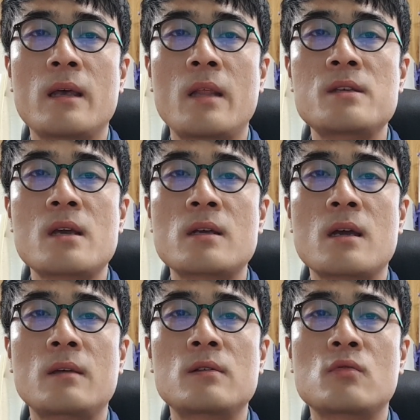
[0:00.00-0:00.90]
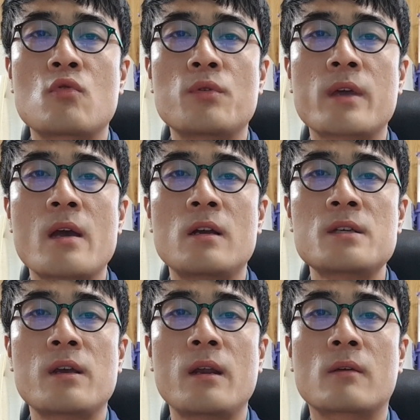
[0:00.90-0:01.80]
LNG 액화 기술 공급 계약을
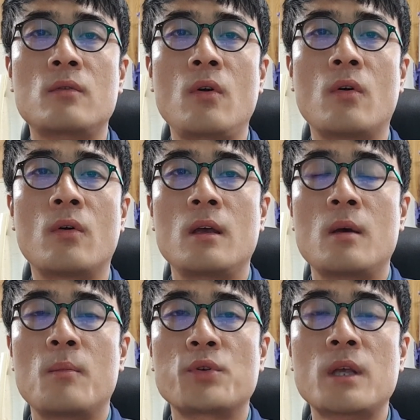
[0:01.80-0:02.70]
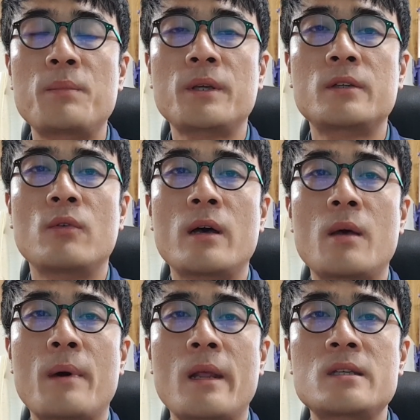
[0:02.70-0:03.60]
체결했고
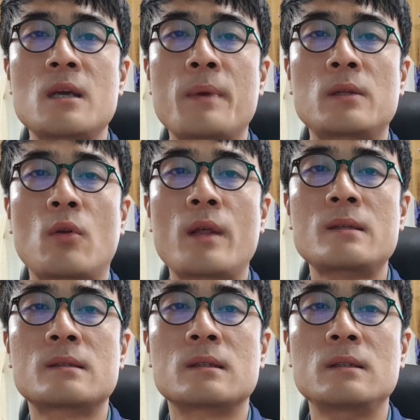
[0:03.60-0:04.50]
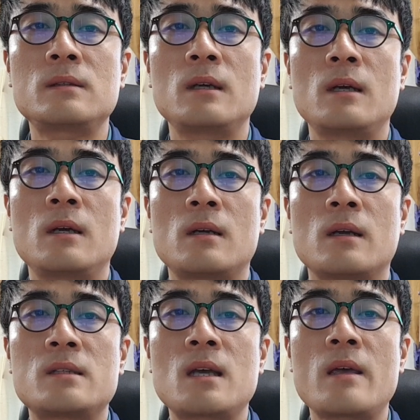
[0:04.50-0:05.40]
모잠비크와 말레이시아 페트로나스,
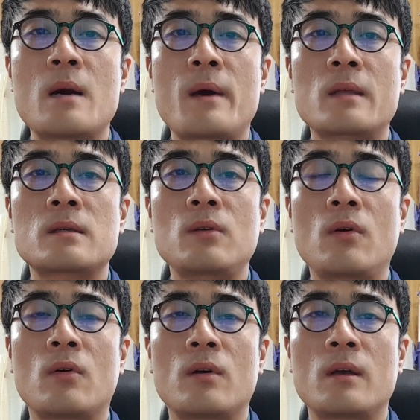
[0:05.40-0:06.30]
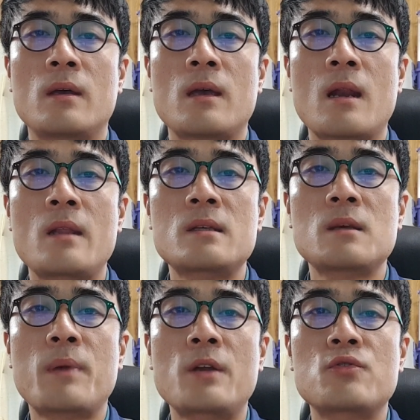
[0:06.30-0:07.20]
러시아 야말에서도
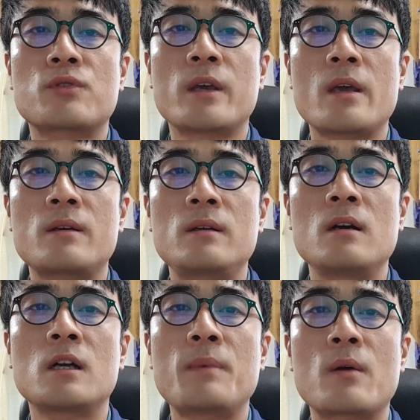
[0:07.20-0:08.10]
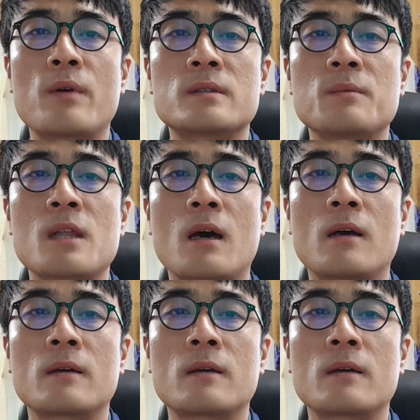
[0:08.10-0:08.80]
LNG선 발주 계획을 언급하고 있습니다.